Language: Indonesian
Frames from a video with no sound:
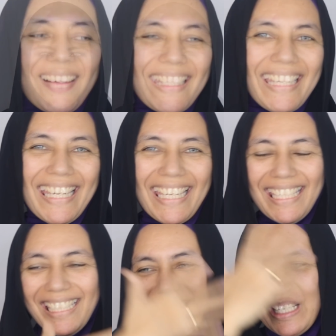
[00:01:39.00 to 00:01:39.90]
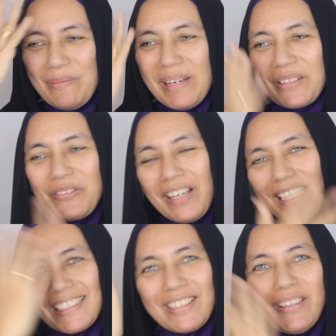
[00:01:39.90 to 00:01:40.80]
Oke, ini dia bare
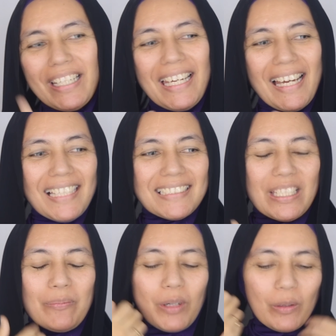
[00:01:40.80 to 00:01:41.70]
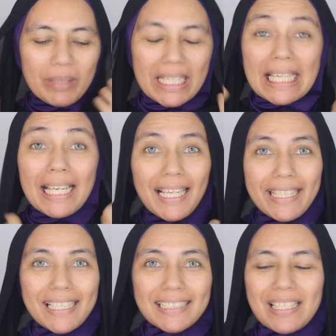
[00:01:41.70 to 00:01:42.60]
face gue ya. Jadi belum di
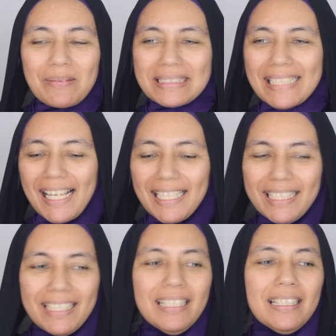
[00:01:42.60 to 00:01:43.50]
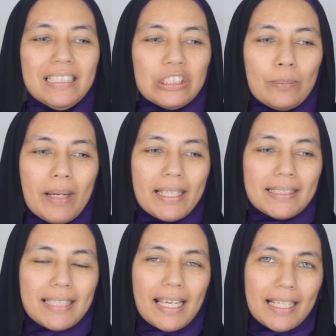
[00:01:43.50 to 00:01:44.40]
clear sama sekali. Cuman
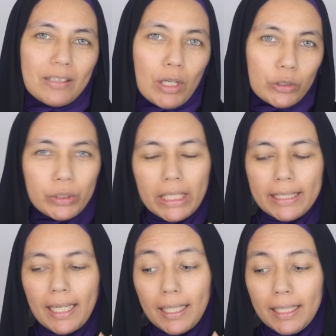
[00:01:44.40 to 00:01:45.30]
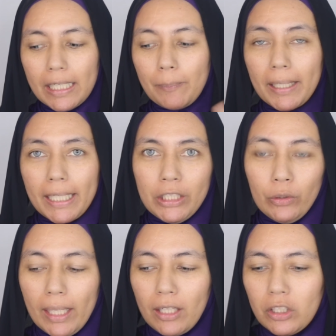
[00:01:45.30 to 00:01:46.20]
sekarang waktunya kita clear pakai
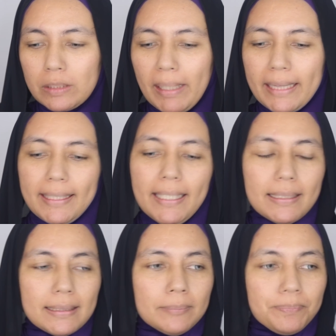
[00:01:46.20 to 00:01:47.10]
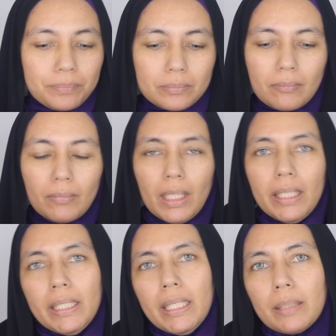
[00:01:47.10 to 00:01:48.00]
QL Cosmetics.
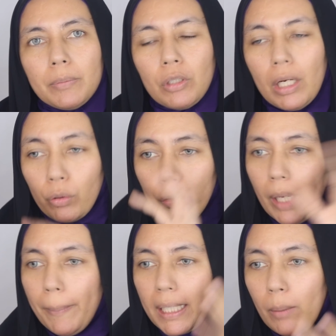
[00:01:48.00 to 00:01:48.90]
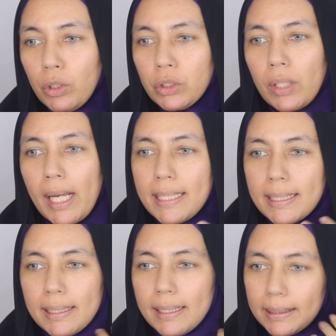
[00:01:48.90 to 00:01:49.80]
Ini kebetulan gue udah pakai
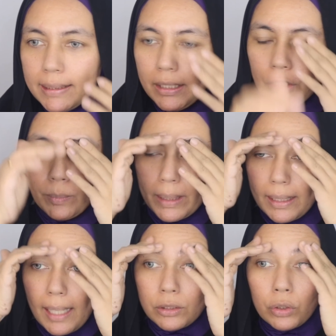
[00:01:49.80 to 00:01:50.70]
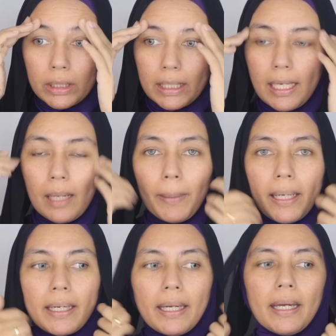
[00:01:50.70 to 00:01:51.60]
moisturizer, jadi cuman langsung tinggal
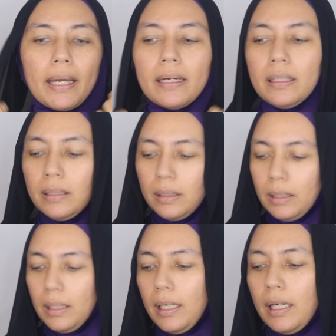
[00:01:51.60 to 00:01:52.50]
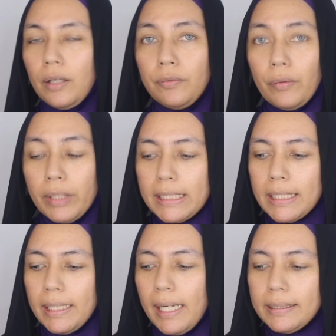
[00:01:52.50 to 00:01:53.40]
pakai uh,
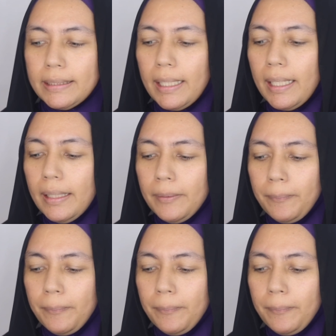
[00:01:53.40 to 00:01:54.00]
foundationnya aja.